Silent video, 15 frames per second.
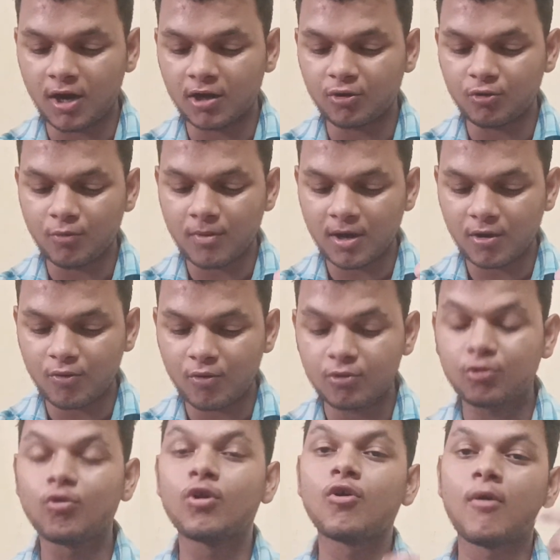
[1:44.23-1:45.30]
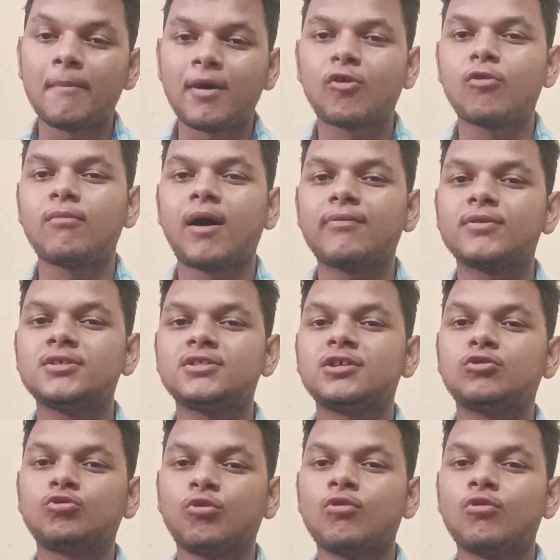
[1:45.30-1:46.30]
अक्टूबर को दो नवंबर को माफ कीजिए